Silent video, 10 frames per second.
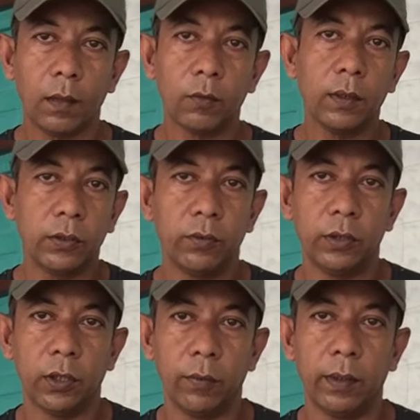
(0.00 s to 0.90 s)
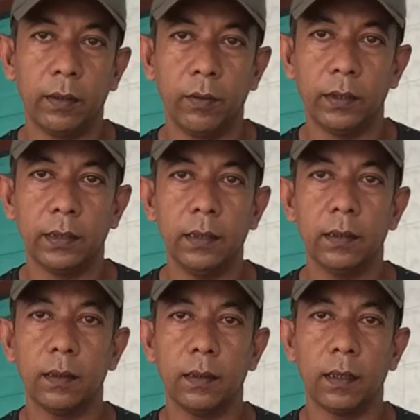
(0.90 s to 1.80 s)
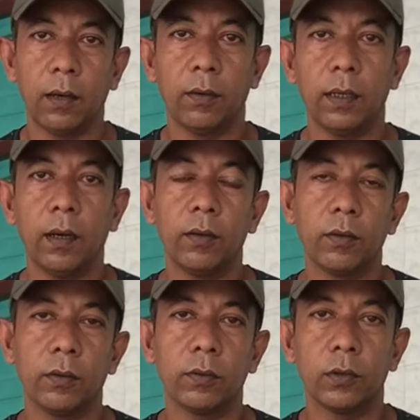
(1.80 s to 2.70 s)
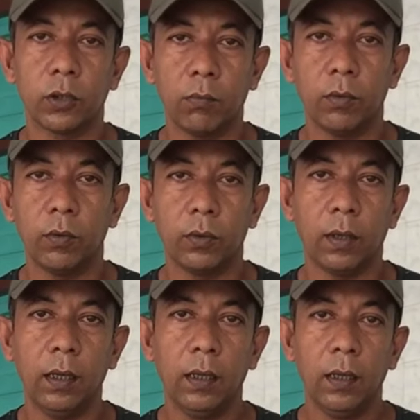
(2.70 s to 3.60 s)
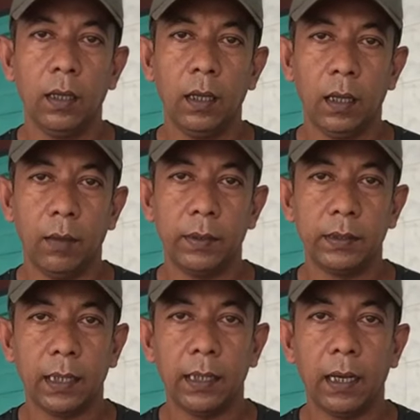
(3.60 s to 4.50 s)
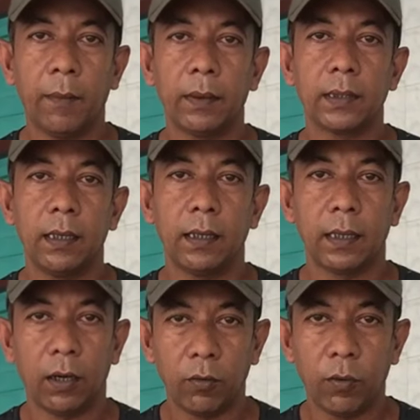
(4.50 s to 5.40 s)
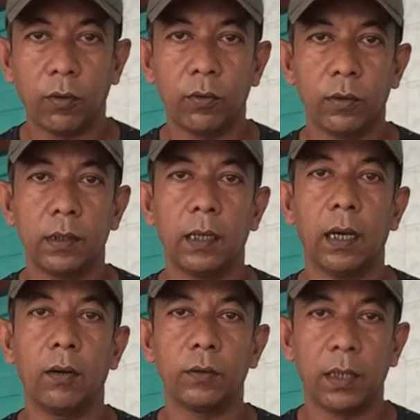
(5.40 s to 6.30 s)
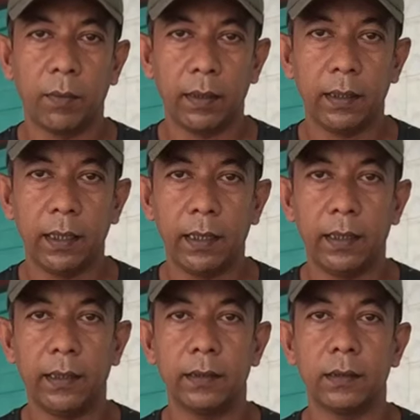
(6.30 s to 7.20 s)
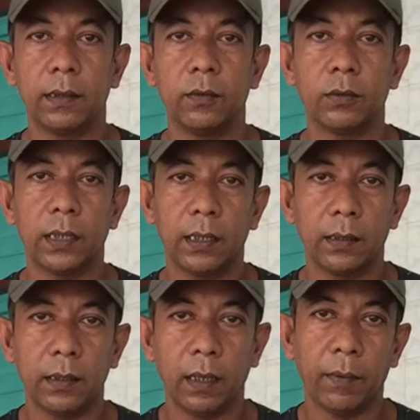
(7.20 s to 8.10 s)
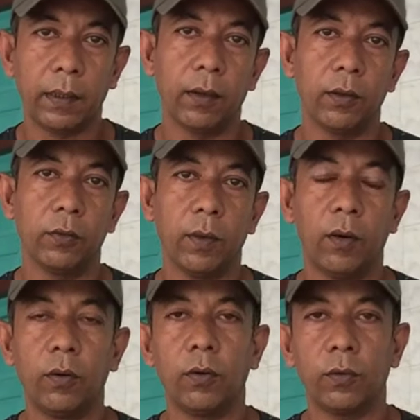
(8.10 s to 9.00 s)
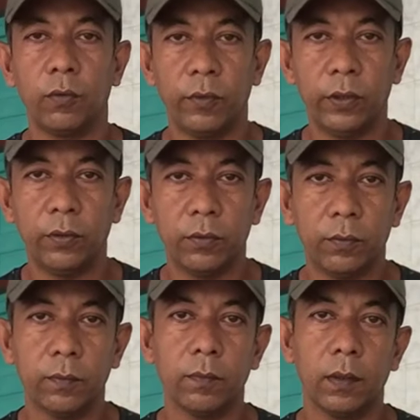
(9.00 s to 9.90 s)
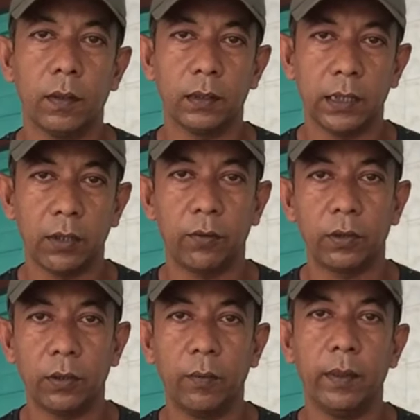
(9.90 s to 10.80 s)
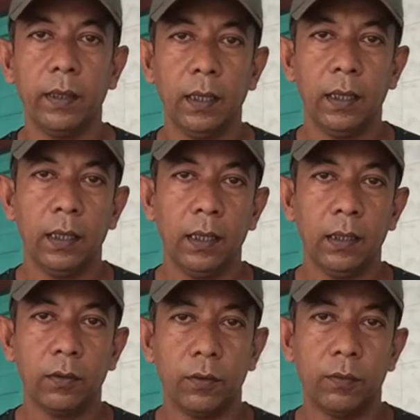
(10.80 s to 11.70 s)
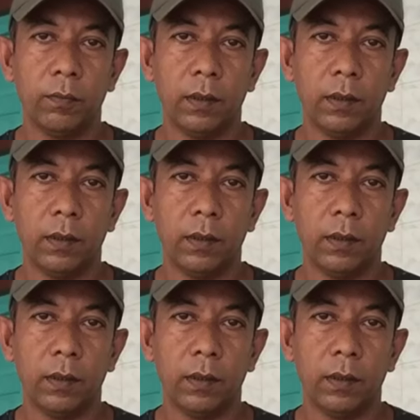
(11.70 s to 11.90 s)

তোমাদের জন্যই সবই হয়েছে না হলে হয়তো সম্ভব হতো না আমি চাই আমার চ্যানেলটাকে আরও বড় করতে আরও সামনের দিকে এগিয়ে নিয়ে যেতে তো সেক্ষেত্রে আমাকে হয়তো বা অন্য কোনো ভিডিও শেয়ার করতে হবে তো